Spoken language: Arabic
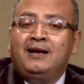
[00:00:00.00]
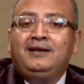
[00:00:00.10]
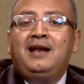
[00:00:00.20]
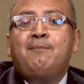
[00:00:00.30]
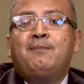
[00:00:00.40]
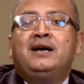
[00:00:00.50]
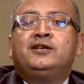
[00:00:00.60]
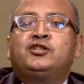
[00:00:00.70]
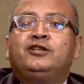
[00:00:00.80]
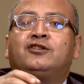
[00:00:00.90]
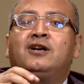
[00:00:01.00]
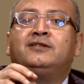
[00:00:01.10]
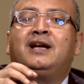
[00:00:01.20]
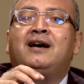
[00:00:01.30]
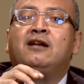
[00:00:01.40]
لما الشيطان
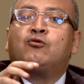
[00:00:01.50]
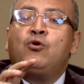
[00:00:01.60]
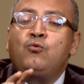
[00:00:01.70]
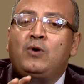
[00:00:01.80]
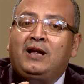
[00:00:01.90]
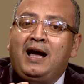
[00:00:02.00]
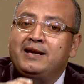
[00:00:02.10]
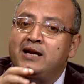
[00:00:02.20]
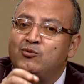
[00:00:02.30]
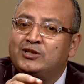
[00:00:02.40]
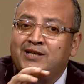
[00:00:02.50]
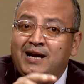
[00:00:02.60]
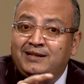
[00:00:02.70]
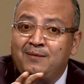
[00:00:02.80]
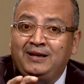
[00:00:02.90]
دخل جوه الحية
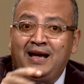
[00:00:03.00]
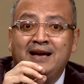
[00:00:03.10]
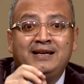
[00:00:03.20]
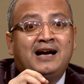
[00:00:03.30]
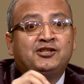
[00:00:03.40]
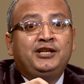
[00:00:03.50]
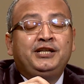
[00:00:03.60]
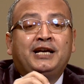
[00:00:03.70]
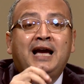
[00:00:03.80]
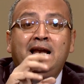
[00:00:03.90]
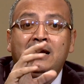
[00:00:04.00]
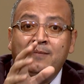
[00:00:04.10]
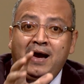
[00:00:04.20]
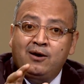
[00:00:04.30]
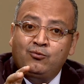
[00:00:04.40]
واستخدم الحية عشان يكلم
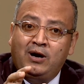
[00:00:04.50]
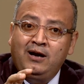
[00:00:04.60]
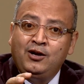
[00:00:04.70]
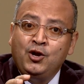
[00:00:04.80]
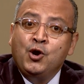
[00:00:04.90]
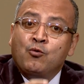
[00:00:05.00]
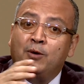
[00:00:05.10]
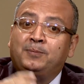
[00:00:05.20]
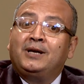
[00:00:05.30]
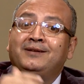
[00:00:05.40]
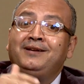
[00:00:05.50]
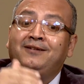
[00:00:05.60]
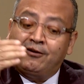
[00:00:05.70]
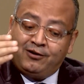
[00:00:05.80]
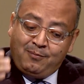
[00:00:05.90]
حواء وابتدى
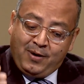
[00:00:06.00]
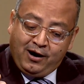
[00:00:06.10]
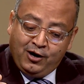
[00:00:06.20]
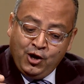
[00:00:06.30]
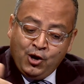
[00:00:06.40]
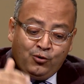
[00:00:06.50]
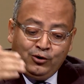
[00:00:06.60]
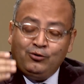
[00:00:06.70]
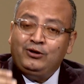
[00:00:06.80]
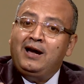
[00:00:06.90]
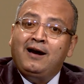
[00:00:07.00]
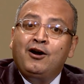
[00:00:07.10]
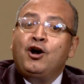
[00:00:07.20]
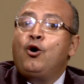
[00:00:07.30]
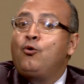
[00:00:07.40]
يجربها ويقول لها
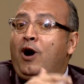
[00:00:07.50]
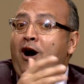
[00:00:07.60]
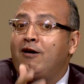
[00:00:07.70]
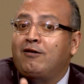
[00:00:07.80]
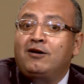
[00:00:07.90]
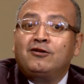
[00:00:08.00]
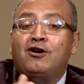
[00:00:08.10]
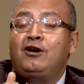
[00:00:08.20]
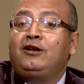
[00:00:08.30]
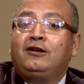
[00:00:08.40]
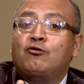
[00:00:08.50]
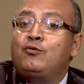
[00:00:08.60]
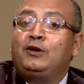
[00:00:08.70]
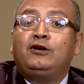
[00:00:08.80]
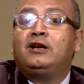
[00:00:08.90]
هو حقا قال
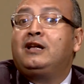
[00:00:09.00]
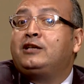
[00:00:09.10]
لكم الله لا